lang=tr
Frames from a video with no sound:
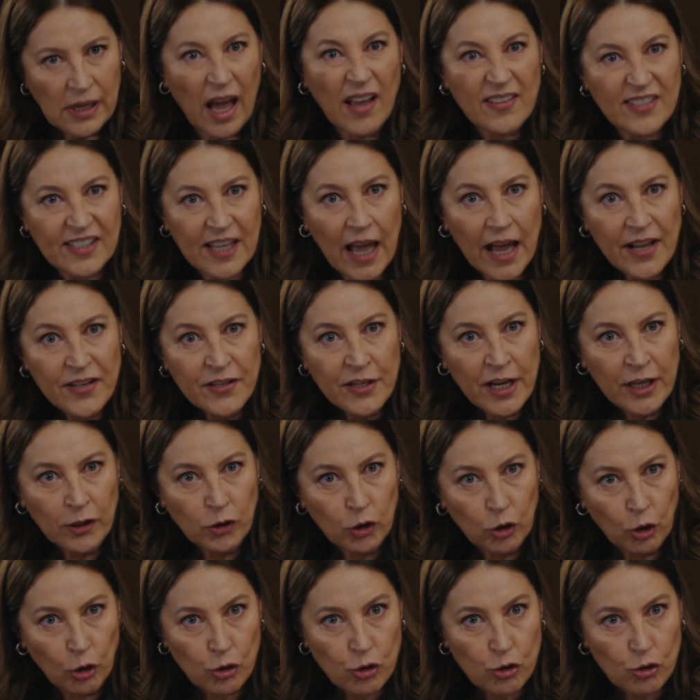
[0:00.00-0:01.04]
Ya sen ne
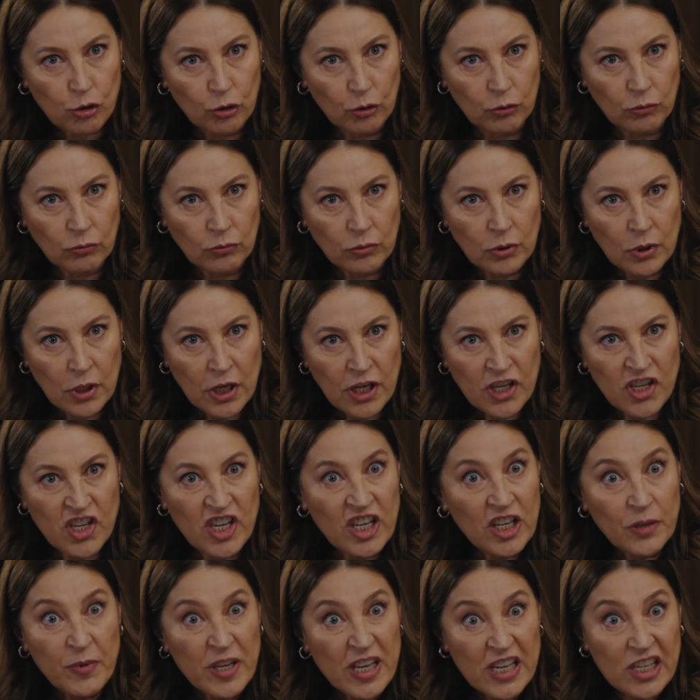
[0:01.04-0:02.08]
diyorsun?
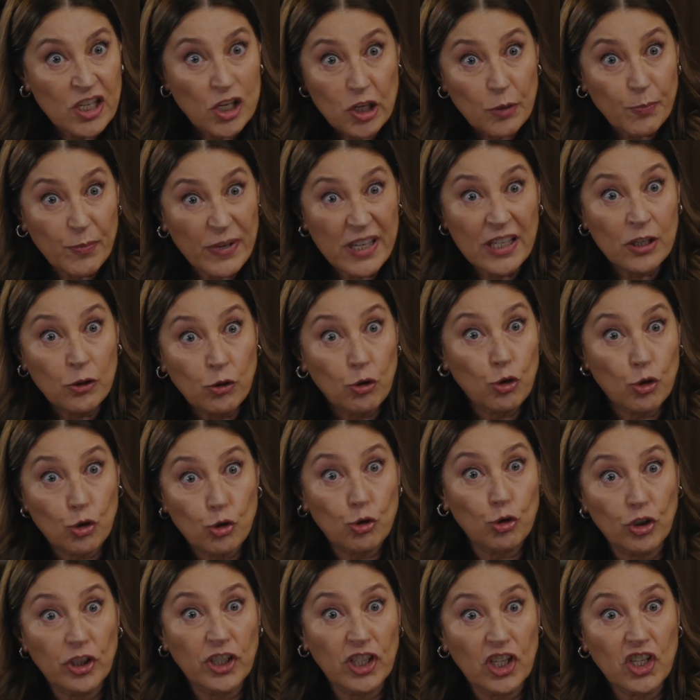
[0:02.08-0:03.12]
22 bin
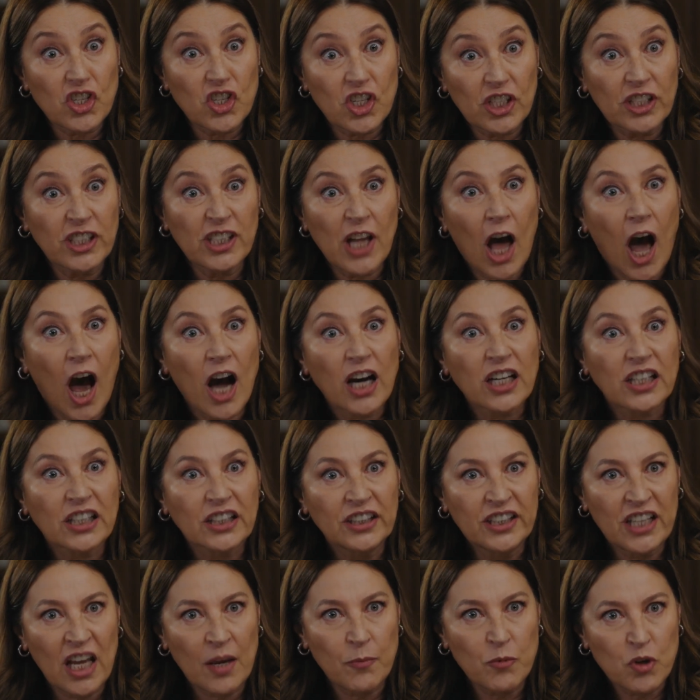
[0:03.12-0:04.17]
küsur kişinin
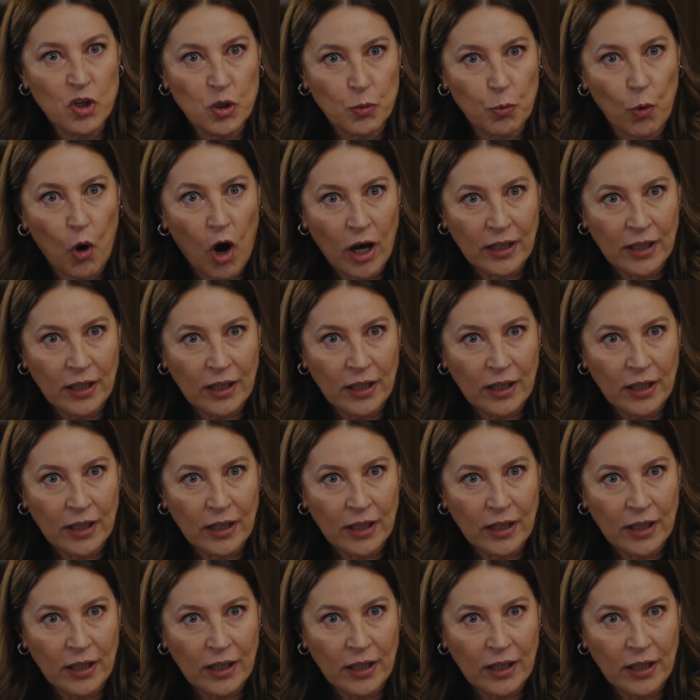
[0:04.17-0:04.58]
hakkını yemiş bu